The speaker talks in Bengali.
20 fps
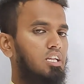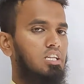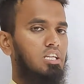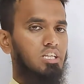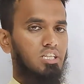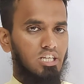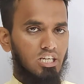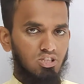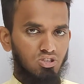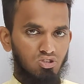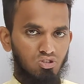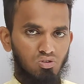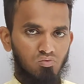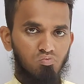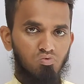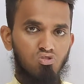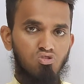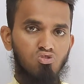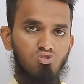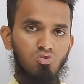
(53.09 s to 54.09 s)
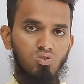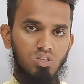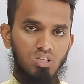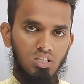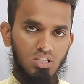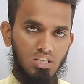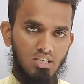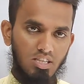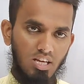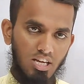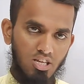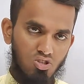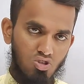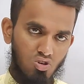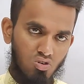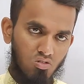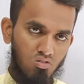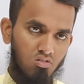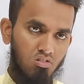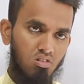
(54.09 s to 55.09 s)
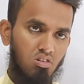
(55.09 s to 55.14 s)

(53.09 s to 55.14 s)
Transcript: নিটের জন্য প্রস্তুতি নিতে চাইছো